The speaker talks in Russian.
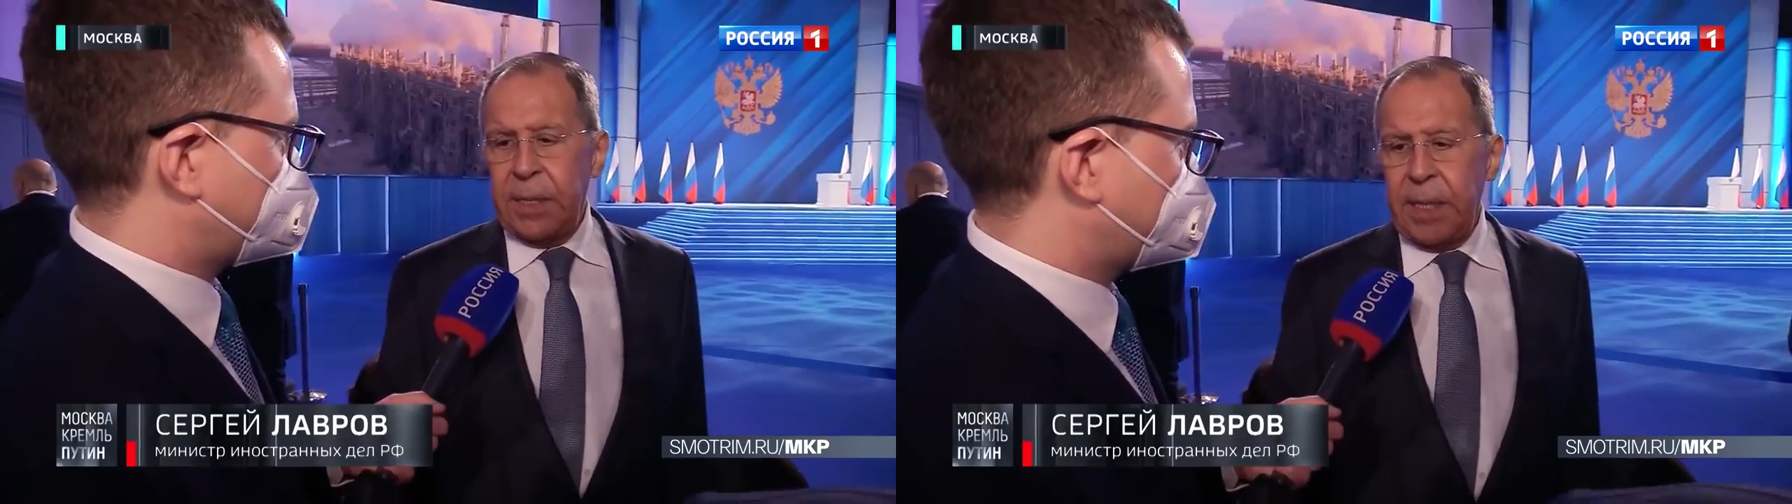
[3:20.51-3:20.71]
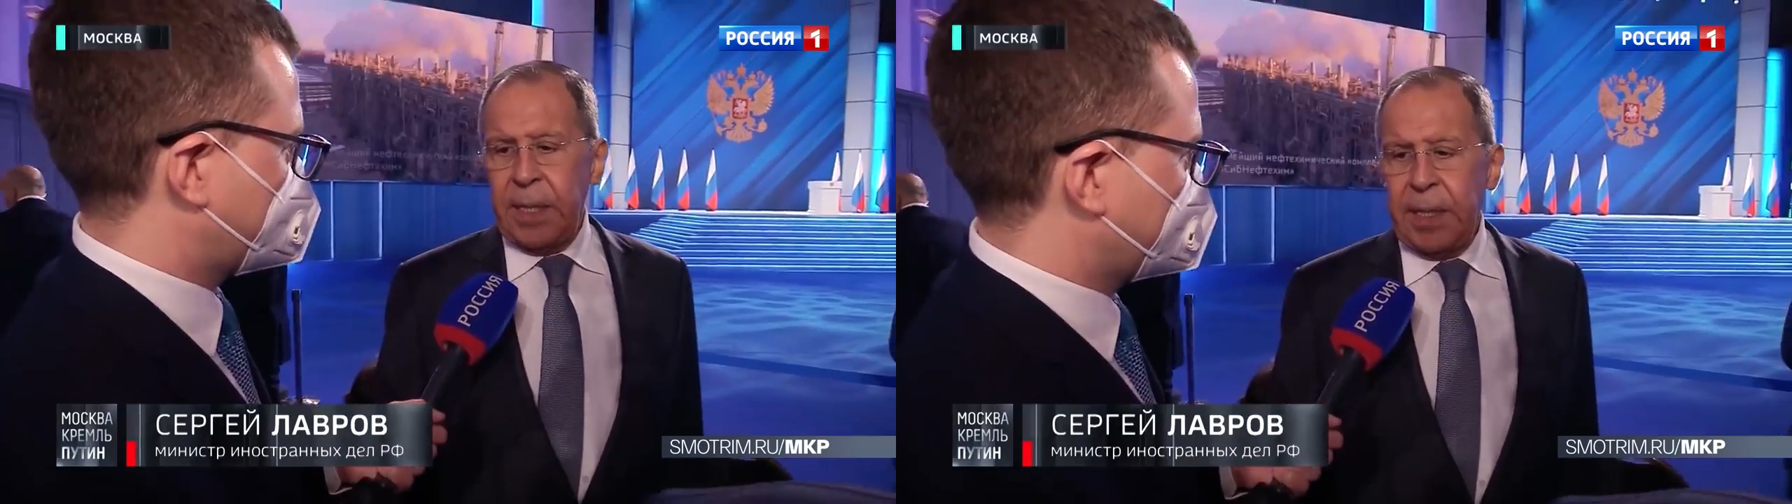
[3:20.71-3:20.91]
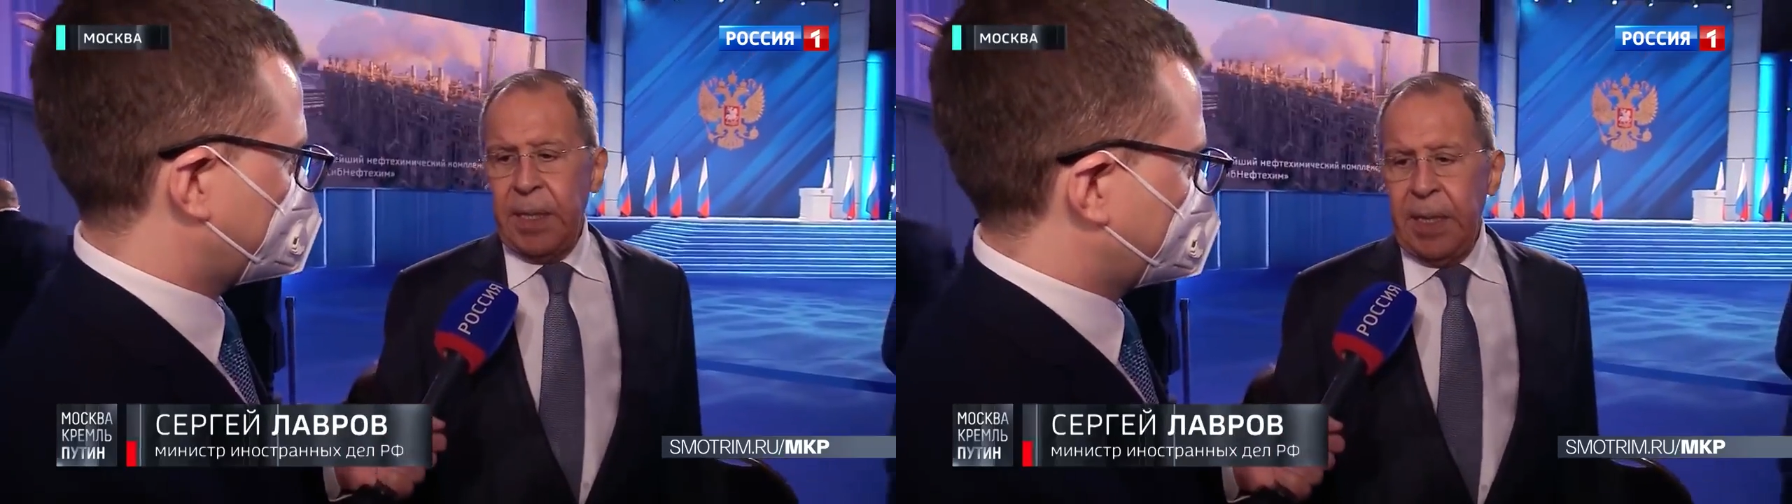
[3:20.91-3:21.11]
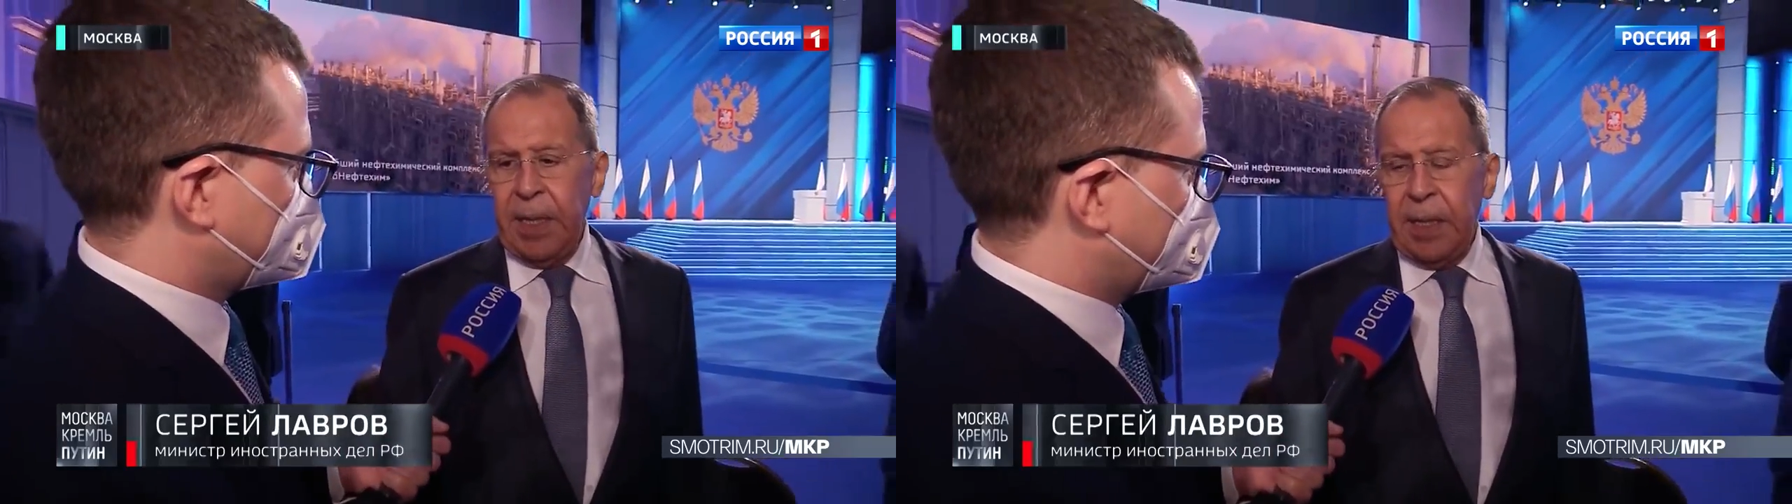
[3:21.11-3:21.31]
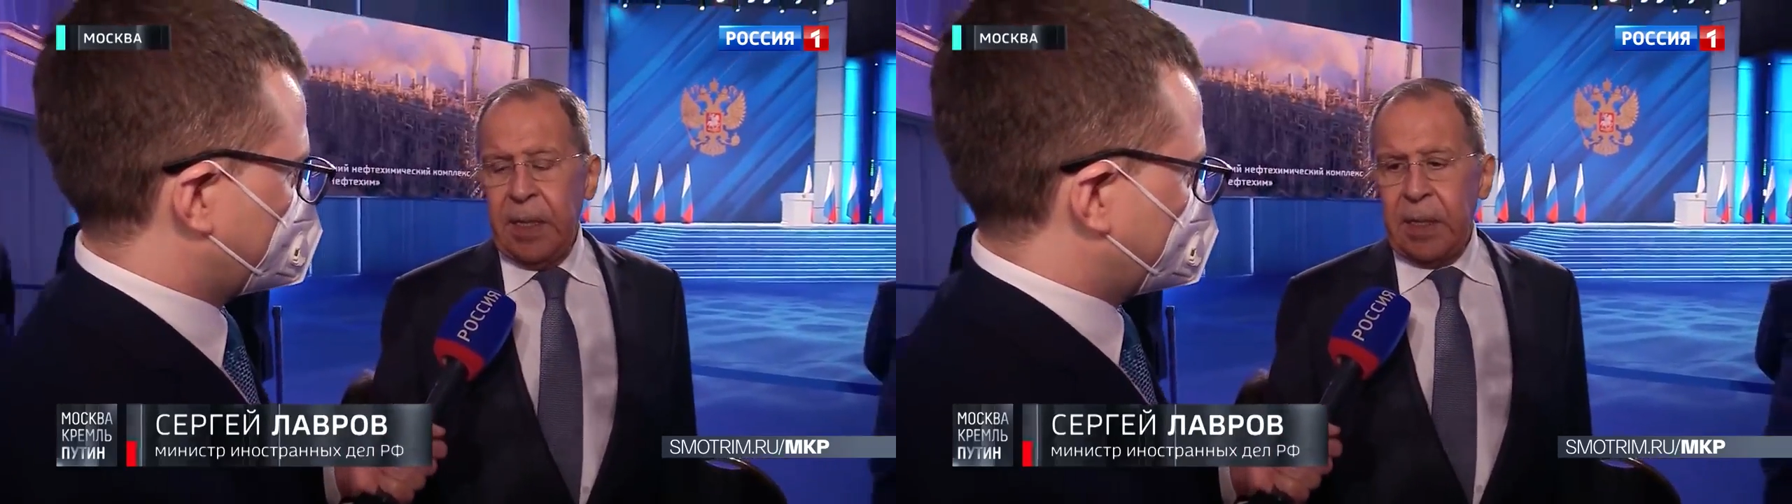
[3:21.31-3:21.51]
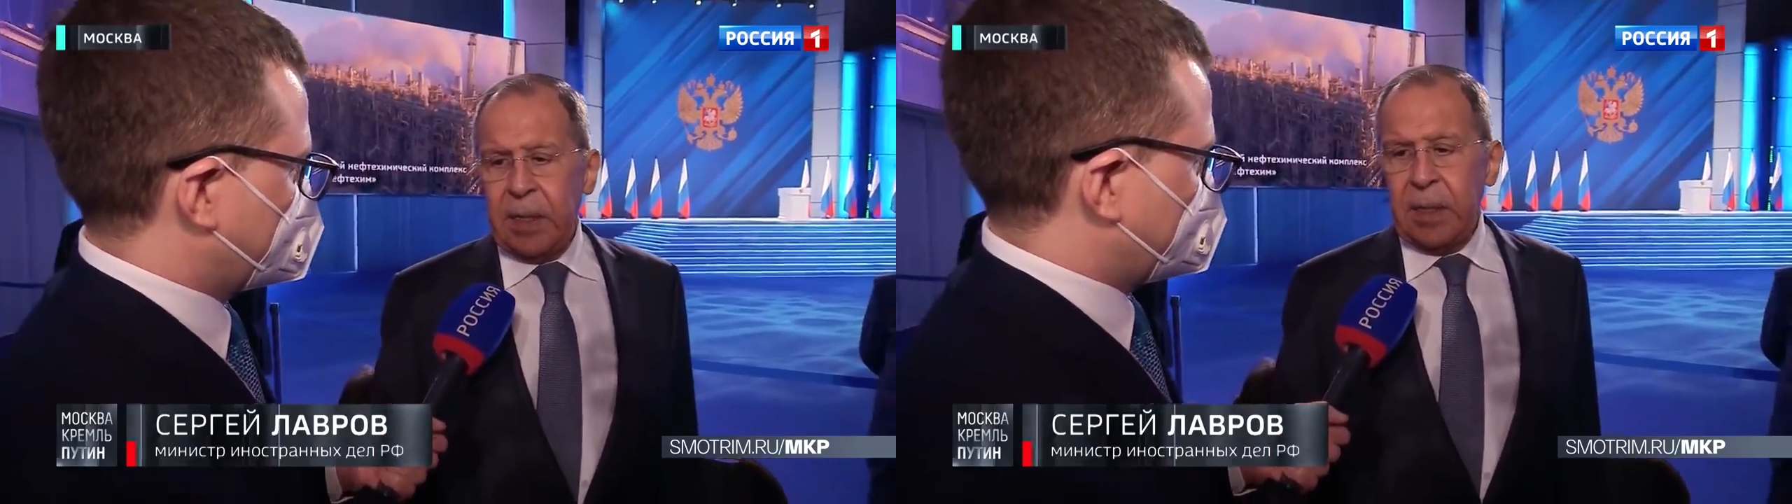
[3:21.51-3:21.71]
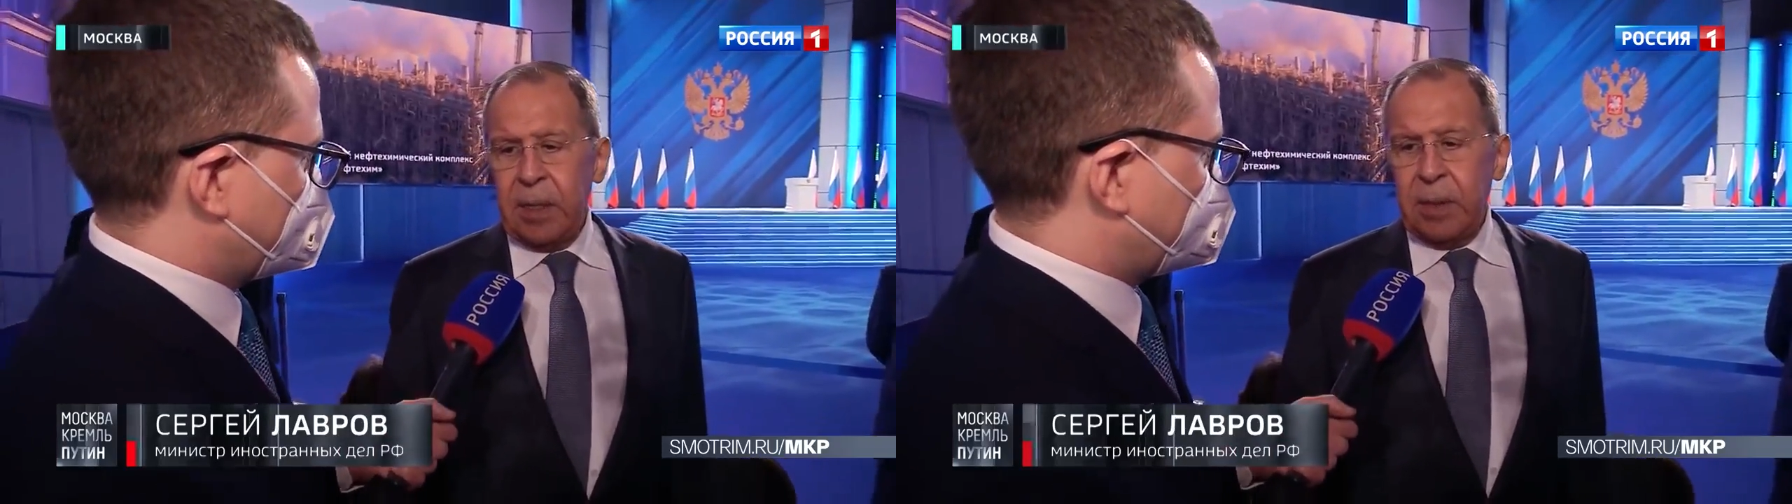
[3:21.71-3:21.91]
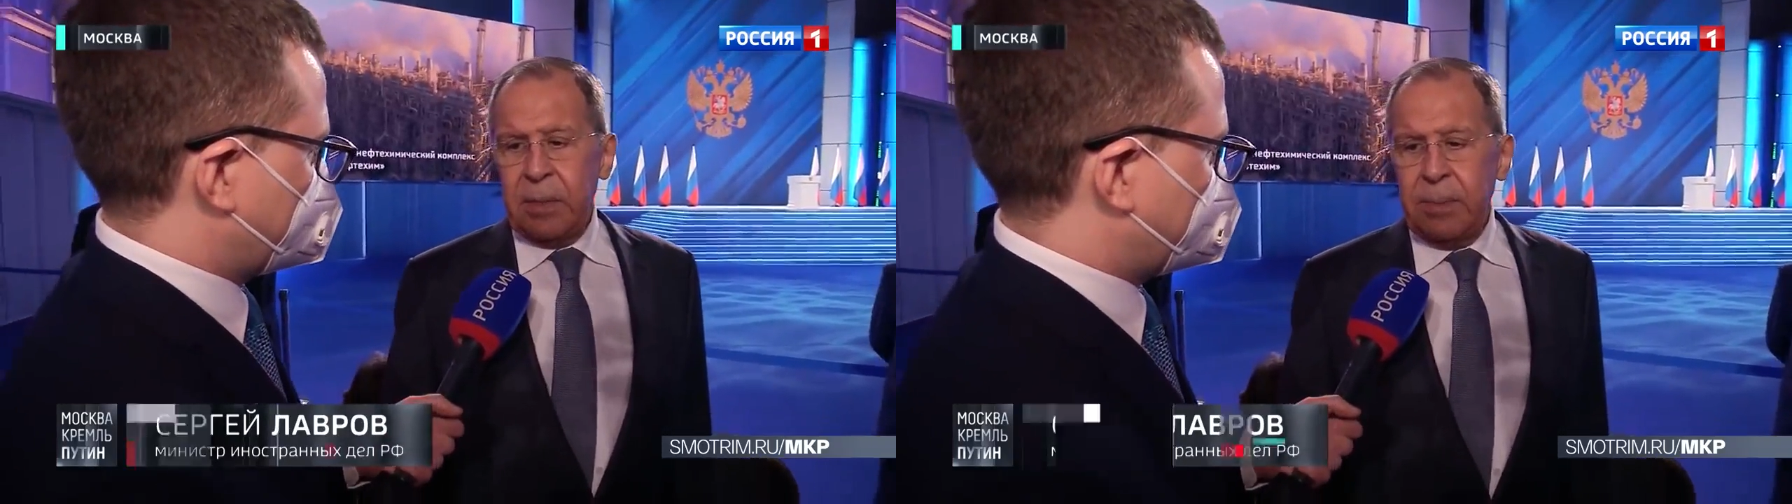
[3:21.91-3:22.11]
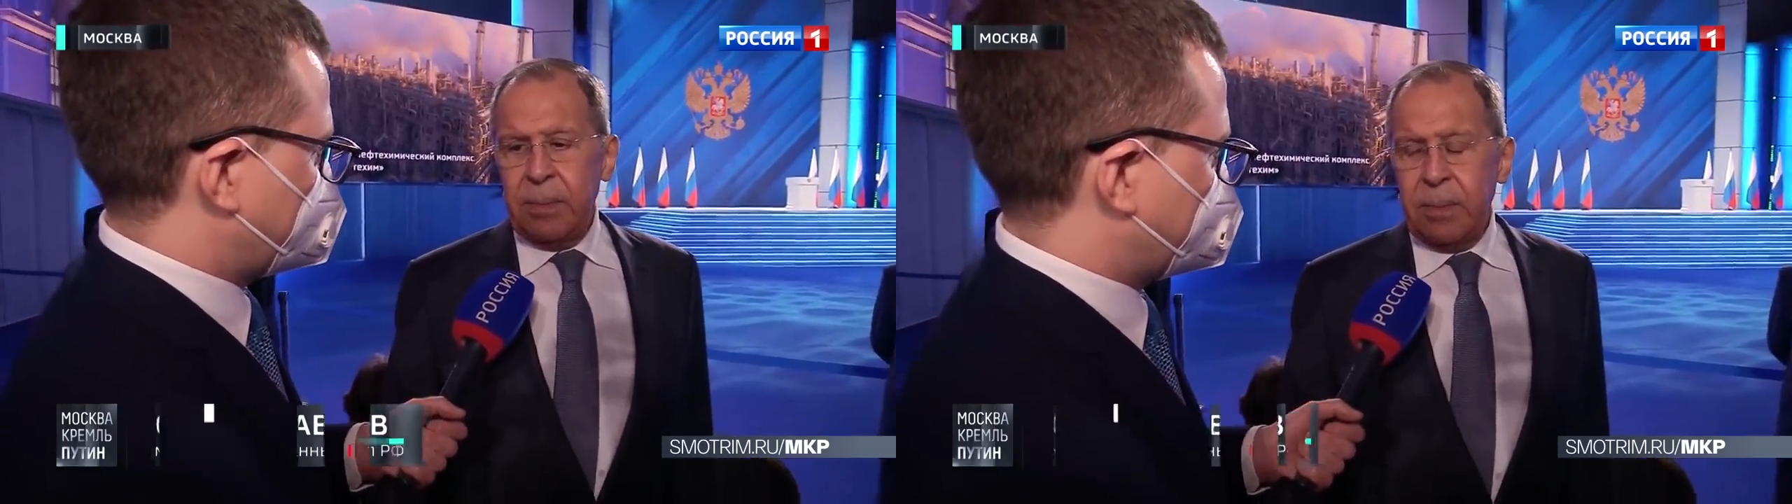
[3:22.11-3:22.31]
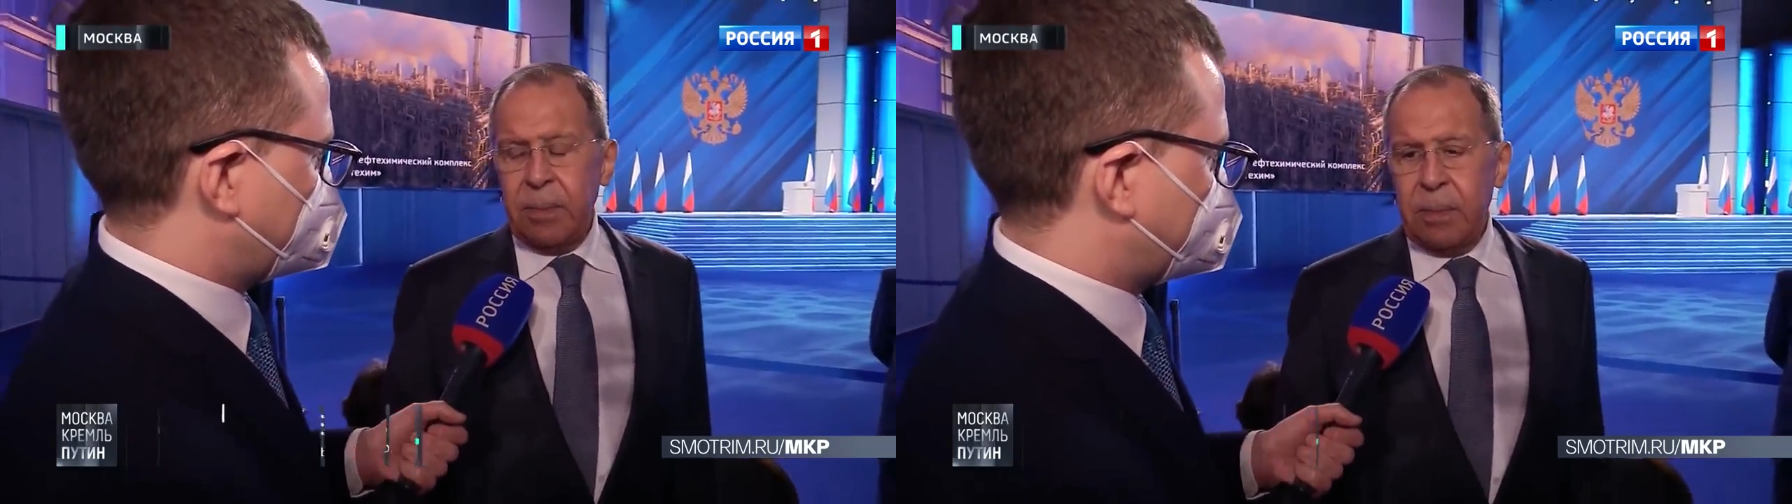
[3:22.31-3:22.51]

на э,